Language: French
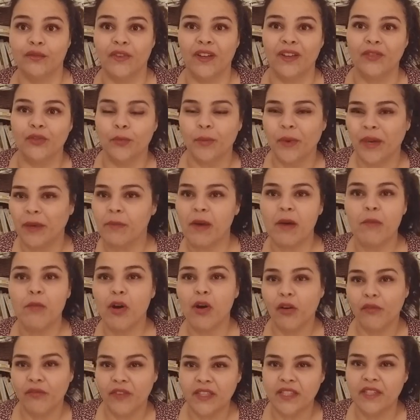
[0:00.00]
enfin de prime
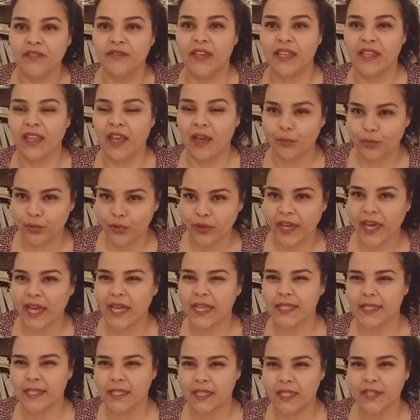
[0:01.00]
abord en fait il va être un peu
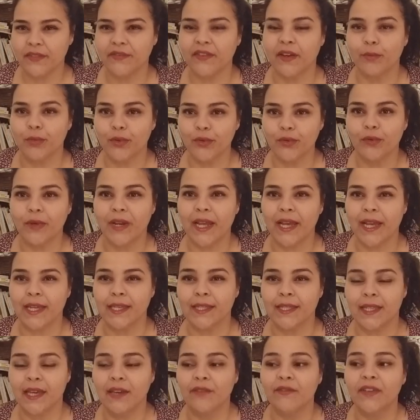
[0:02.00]
craintif, un peu sur la
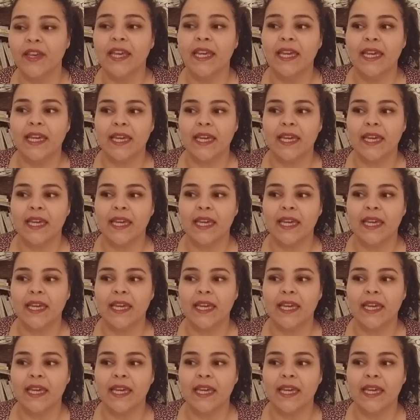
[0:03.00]
réserve